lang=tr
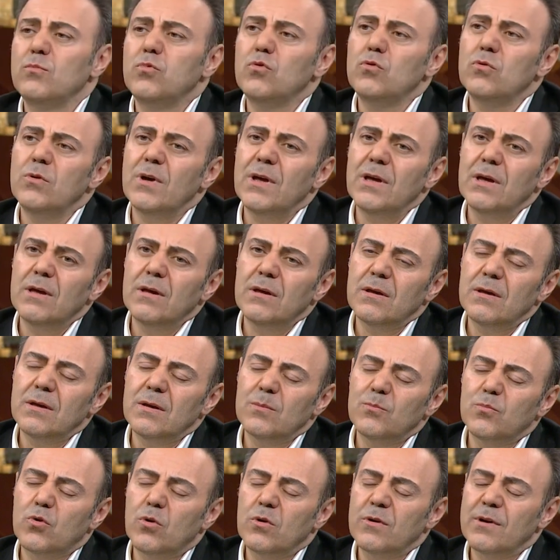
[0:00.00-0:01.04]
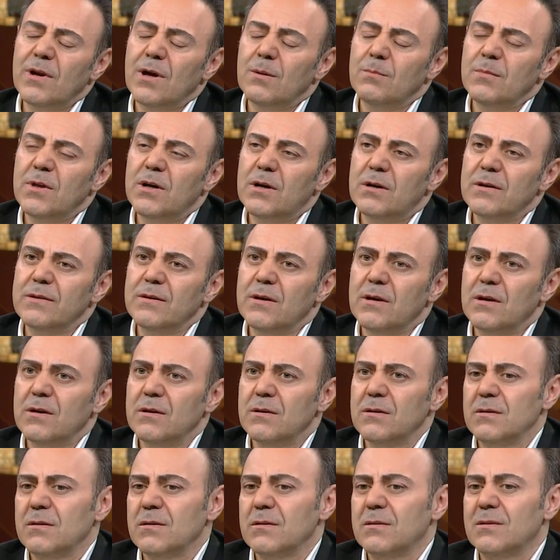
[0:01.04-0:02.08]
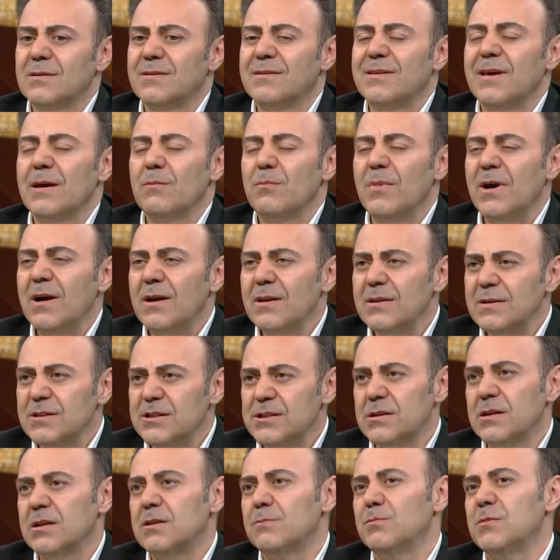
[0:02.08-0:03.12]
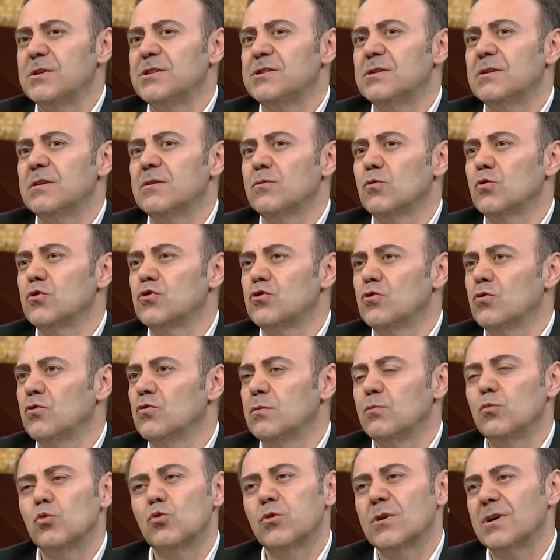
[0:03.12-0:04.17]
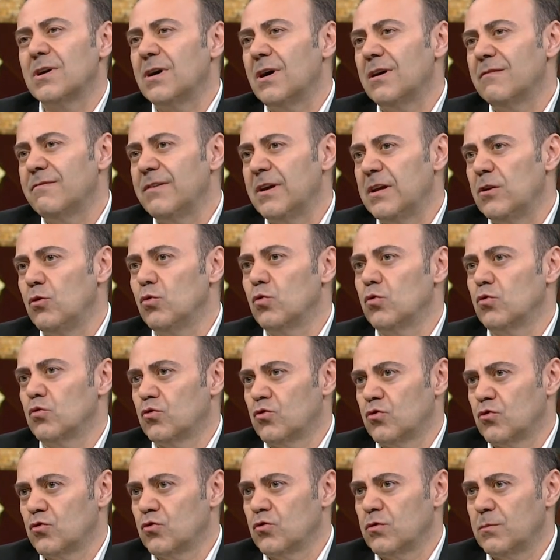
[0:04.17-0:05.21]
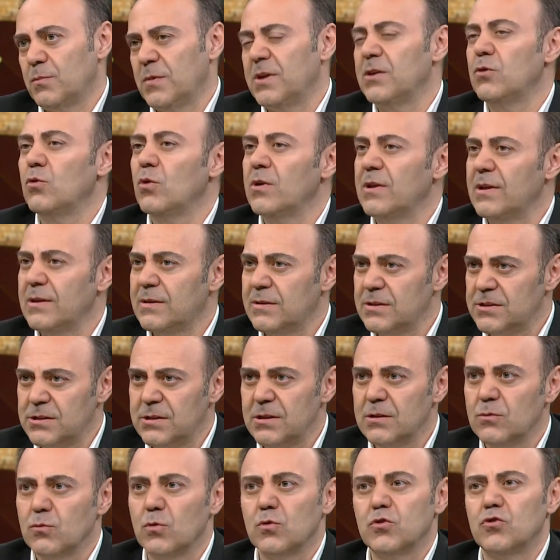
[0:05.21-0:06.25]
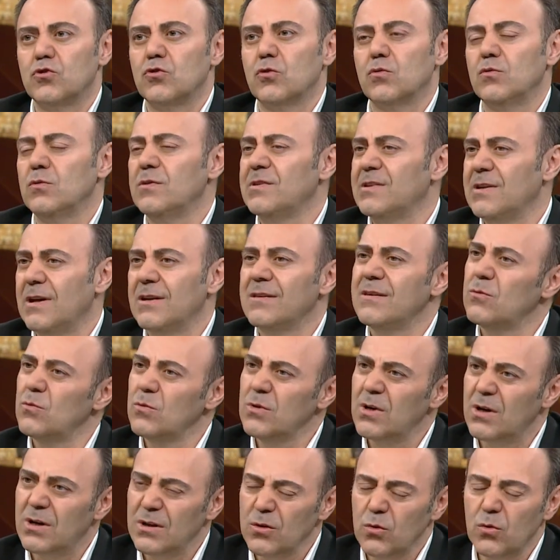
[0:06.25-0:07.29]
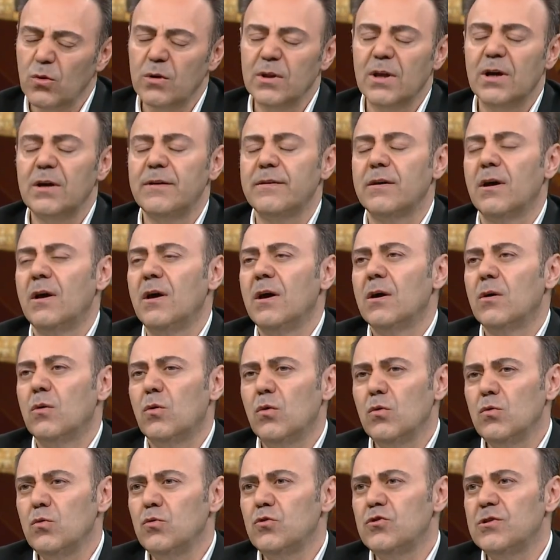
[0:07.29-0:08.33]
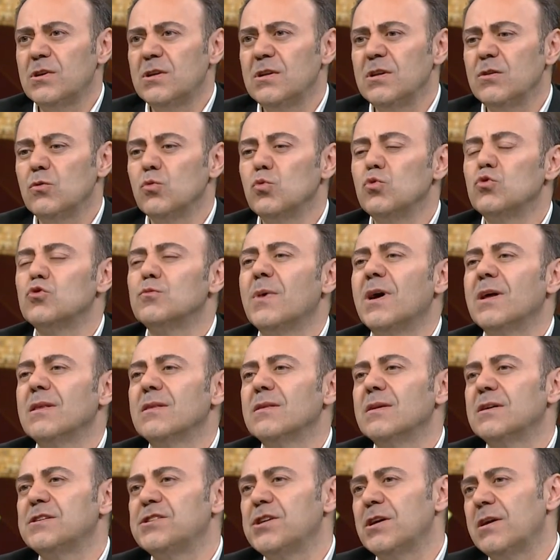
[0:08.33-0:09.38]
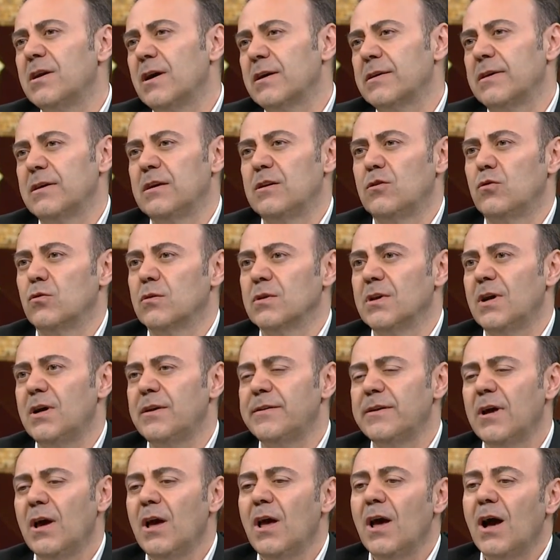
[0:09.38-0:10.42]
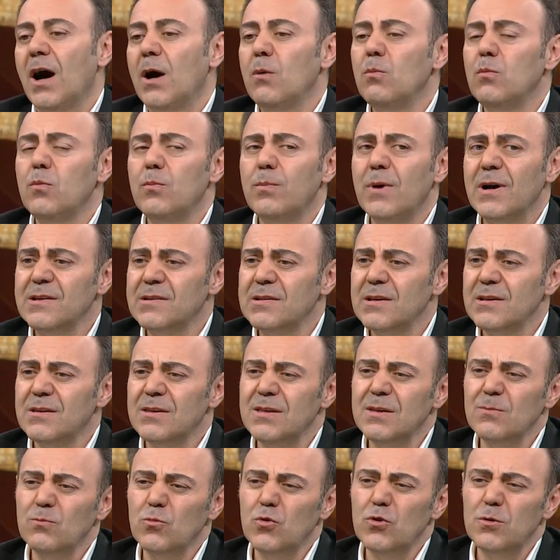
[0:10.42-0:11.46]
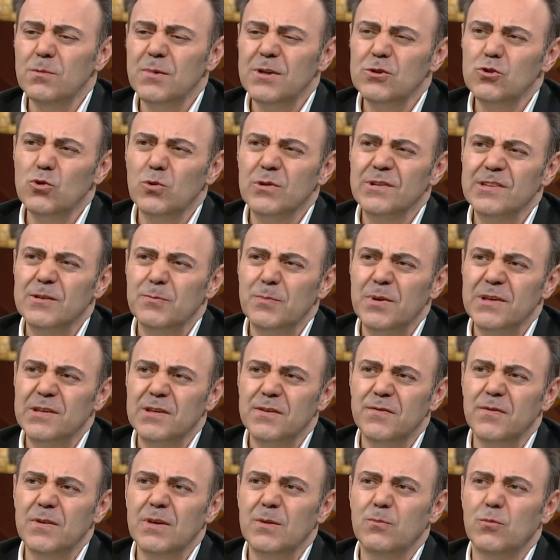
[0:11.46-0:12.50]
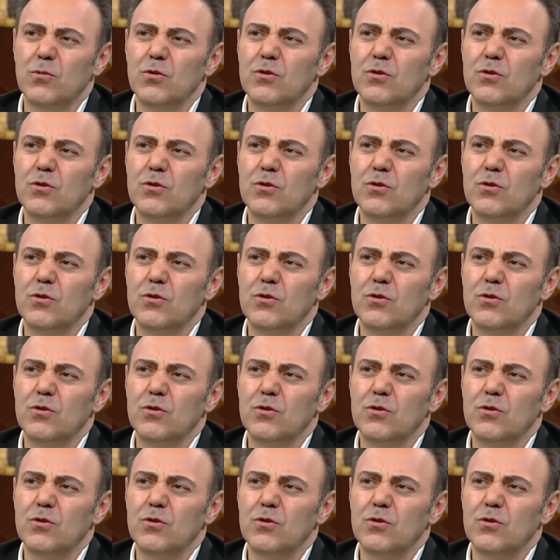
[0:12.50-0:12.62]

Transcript: bu e, programlarda temel işletmecilik nosyonunu mutlaka veriyoruz. Tamam. Bir yöneticilik nosyonunu zaten onu alıyorlar. Onun üzerine uzmanlaşarak gidiyorlar. Ama bahsettiğim bölümler çok spesifik